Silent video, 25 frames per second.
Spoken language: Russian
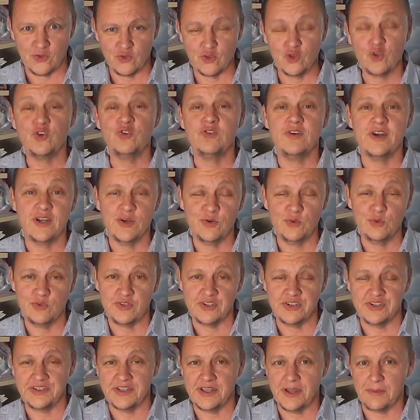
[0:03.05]
новая
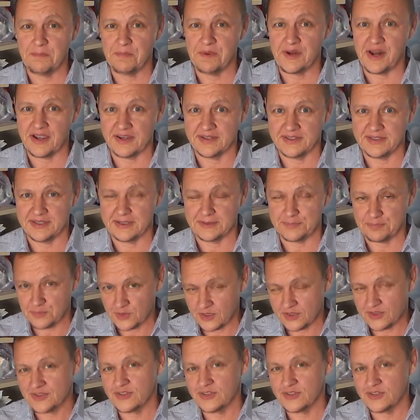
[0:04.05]
утренняя практика.